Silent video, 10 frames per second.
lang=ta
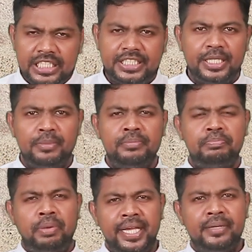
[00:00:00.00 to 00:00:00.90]
அச்சம்
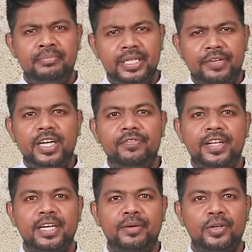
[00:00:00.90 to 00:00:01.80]
பயம் இவர்கள்
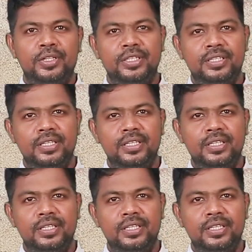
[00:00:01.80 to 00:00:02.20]
வருகிற பொழுது